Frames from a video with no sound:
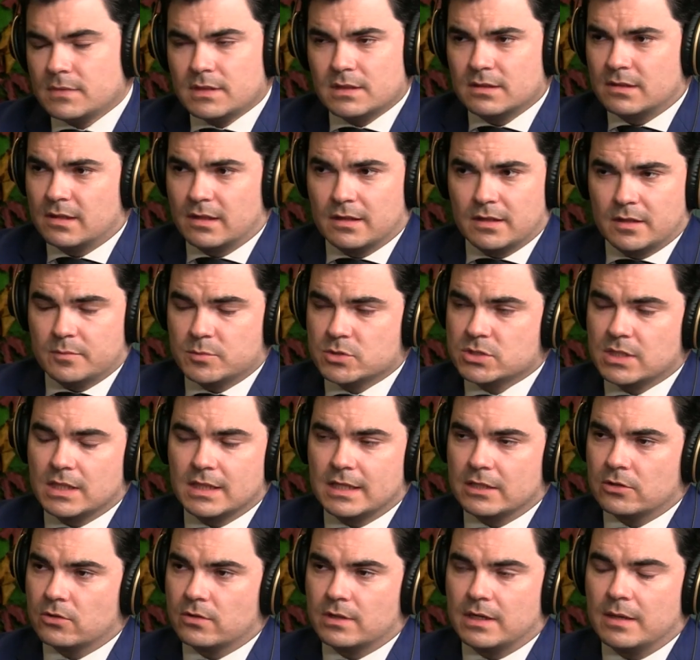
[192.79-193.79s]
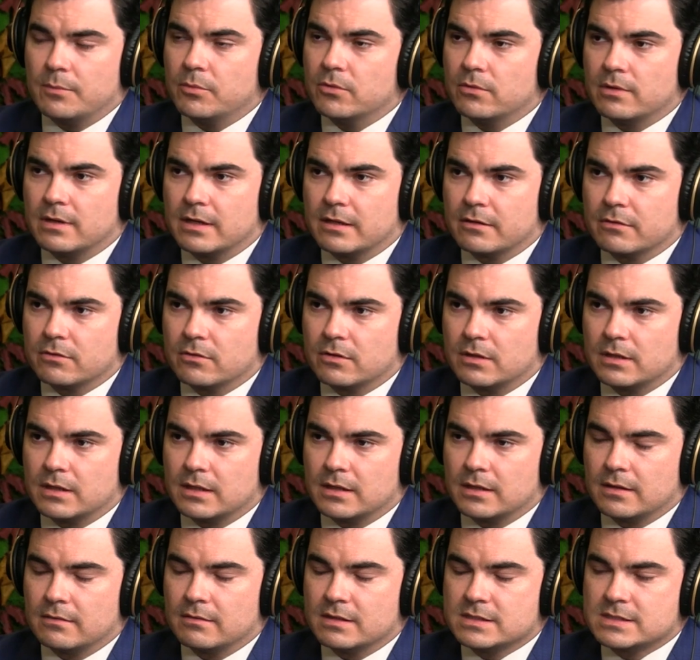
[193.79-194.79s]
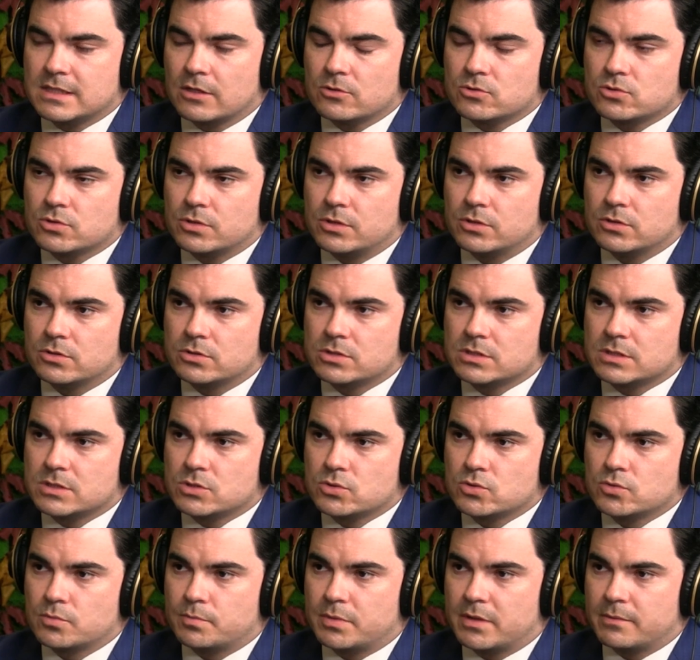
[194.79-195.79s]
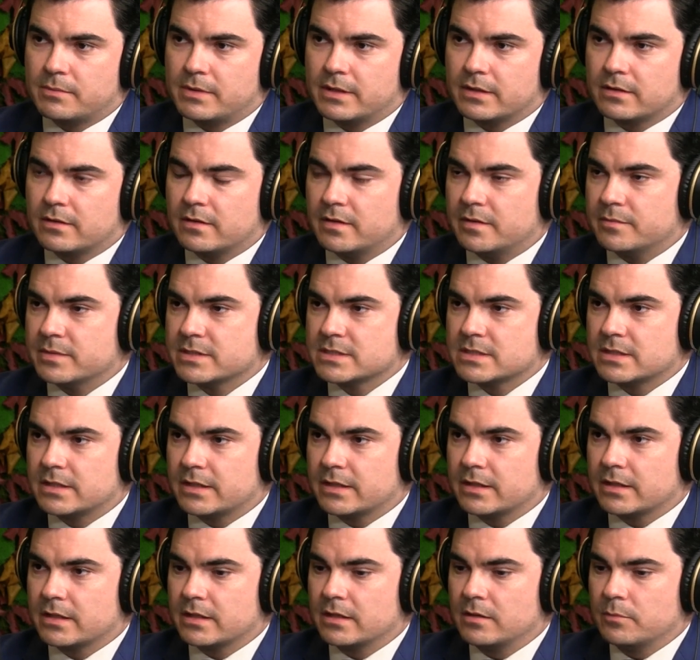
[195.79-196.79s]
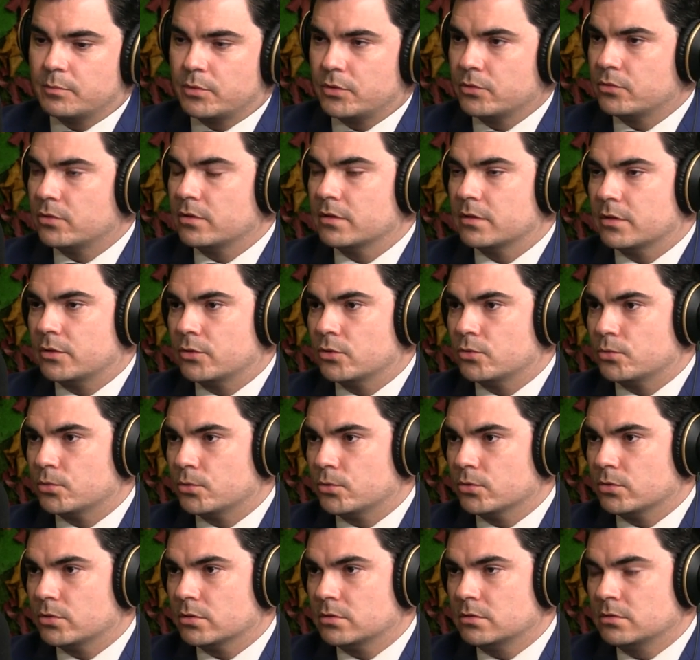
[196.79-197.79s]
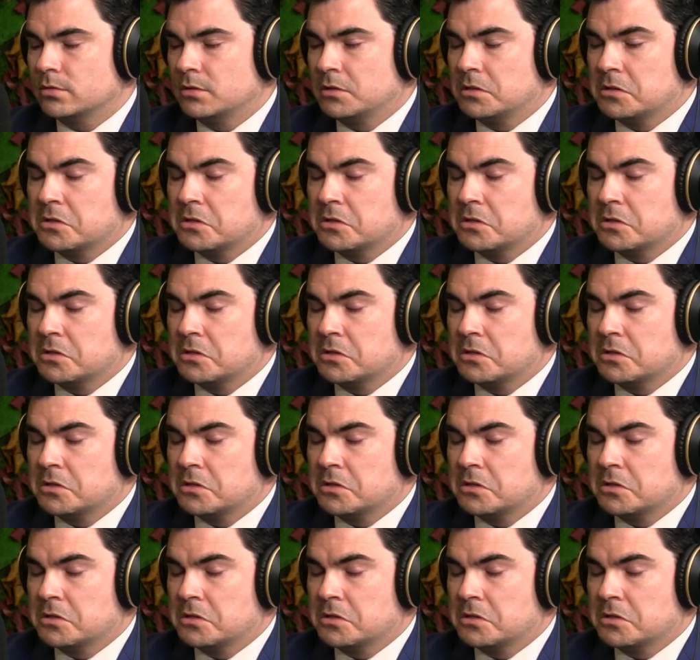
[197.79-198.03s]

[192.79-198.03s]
tendremos el dato de la publicación de, de Estados Unidos de su primer trimestre del Producto Interior Bruto,